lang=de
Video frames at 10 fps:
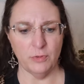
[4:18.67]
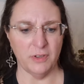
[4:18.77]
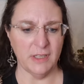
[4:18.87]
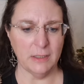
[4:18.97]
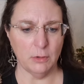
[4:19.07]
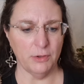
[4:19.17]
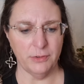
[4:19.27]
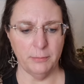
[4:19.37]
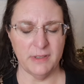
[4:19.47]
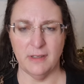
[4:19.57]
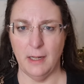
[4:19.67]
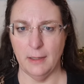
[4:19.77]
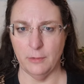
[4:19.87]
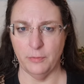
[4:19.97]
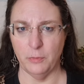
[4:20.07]
Versandkosten bezahlen,
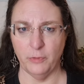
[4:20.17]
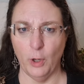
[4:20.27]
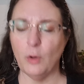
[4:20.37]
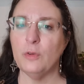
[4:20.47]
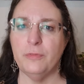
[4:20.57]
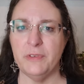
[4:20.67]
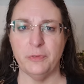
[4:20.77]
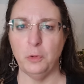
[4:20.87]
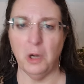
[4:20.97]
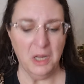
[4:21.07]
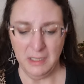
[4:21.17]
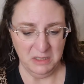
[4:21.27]
also 5 Euro, so wie früher.